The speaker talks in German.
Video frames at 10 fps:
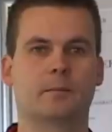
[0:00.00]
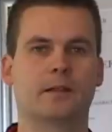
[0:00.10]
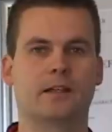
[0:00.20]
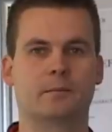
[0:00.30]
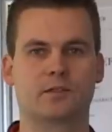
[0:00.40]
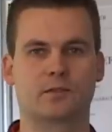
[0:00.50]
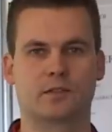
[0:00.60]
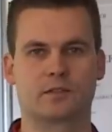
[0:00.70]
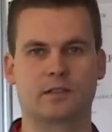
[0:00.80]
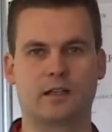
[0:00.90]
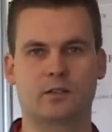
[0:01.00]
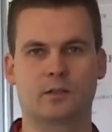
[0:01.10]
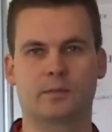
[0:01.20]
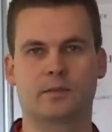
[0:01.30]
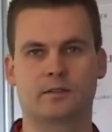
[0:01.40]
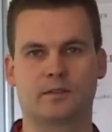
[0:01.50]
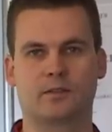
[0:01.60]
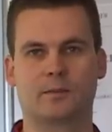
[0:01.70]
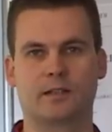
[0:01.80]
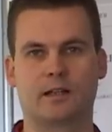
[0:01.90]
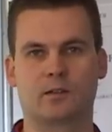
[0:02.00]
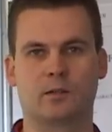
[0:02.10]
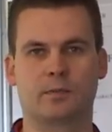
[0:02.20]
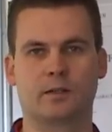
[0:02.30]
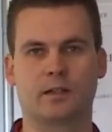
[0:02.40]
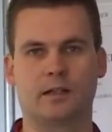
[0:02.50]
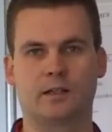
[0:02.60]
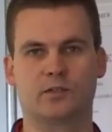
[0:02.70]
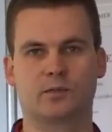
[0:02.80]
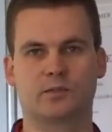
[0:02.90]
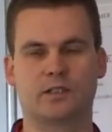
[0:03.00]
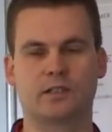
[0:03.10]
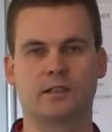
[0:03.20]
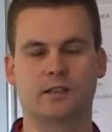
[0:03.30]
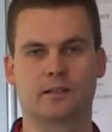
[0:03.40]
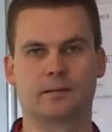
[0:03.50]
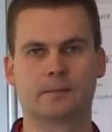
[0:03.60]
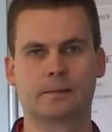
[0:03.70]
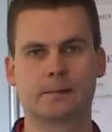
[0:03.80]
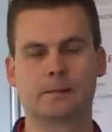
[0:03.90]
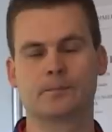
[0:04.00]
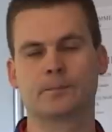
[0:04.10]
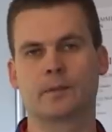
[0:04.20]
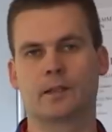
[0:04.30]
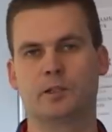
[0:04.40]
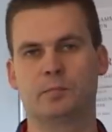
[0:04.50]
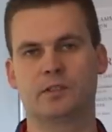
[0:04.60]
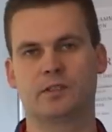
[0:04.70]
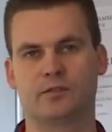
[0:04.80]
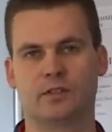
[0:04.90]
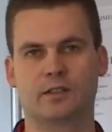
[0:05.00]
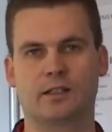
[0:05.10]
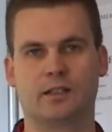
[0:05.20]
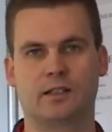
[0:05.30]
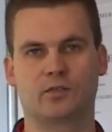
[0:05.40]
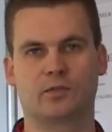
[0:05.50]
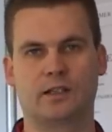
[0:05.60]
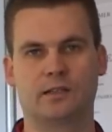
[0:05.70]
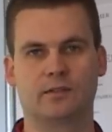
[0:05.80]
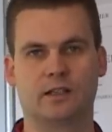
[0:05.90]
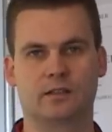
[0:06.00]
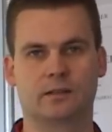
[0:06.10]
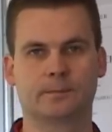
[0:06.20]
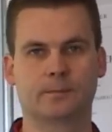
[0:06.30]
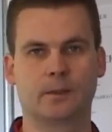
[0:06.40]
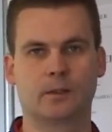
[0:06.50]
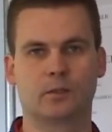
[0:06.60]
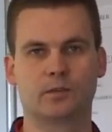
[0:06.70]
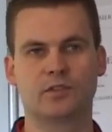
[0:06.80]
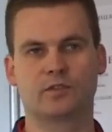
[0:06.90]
Mein Name ist Thorsten Jakob, der Firma Jakob Heizung und Sanitär. Ich bin in der vierten Generation Handwerker und diese